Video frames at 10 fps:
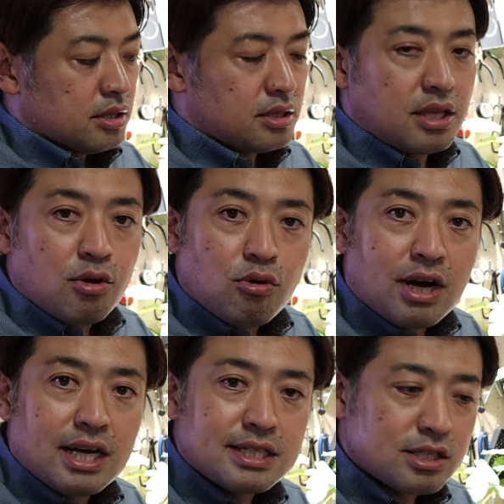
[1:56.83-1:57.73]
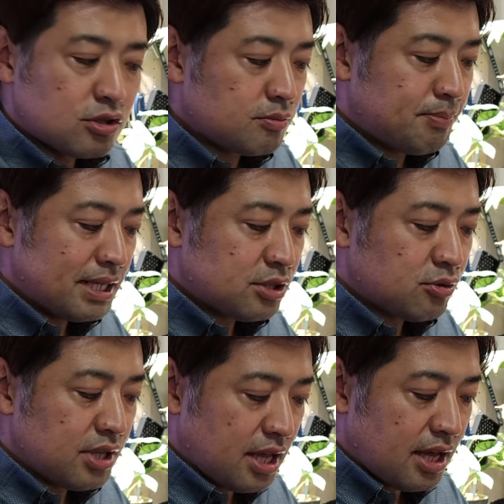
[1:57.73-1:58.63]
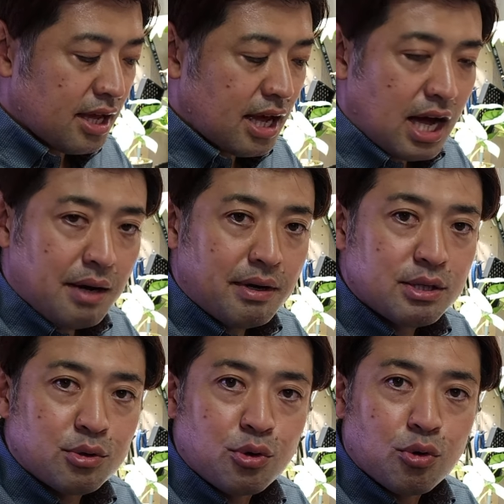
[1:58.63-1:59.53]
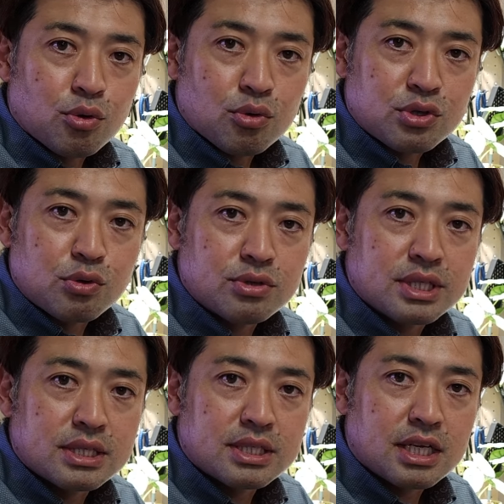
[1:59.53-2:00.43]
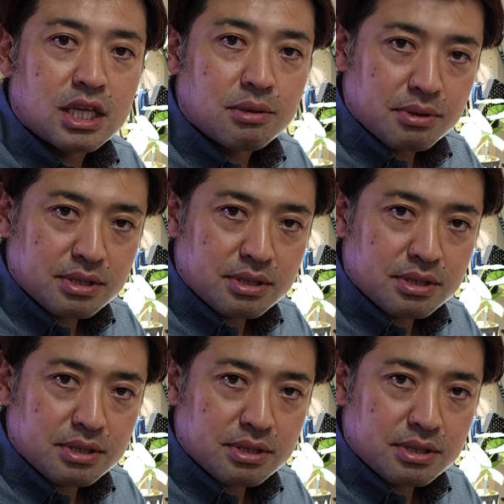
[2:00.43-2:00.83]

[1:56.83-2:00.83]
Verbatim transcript: 手をかざす場所で泡の量の調節ができま